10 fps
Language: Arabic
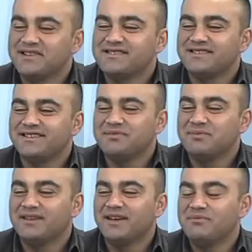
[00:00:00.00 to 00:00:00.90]
دراستي
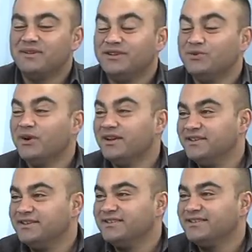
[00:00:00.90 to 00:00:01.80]
بدأ من عند
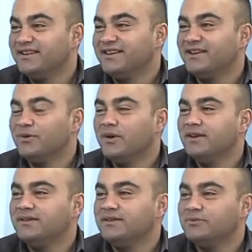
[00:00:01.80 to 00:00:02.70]
والدي مم. أنا
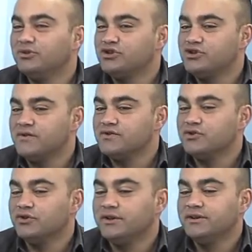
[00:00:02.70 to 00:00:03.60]
والدي منتج
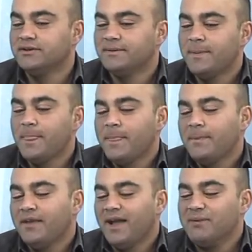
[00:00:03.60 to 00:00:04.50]
تلفزيوني
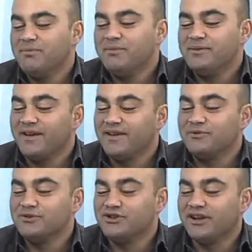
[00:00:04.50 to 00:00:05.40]
حببني في هذا
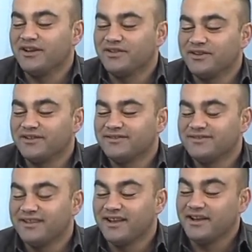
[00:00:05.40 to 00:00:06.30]
المجال أكثر
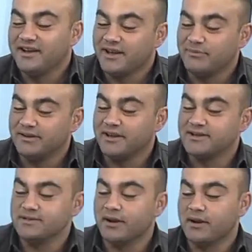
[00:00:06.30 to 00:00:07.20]
طلعني أكمل
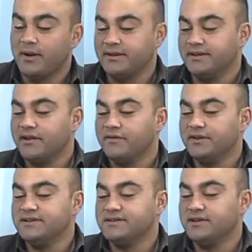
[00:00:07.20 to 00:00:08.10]
دراسة برا بعد
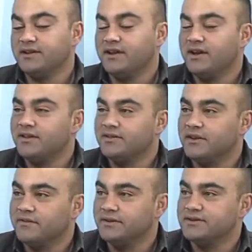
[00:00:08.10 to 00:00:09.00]
الجرافيك ديزاين أنا أخذت
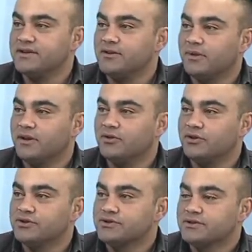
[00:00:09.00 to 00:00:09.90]
جرافيك ديزاين
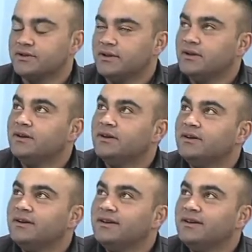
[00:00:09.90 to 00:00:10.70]
البكالوريوس حلو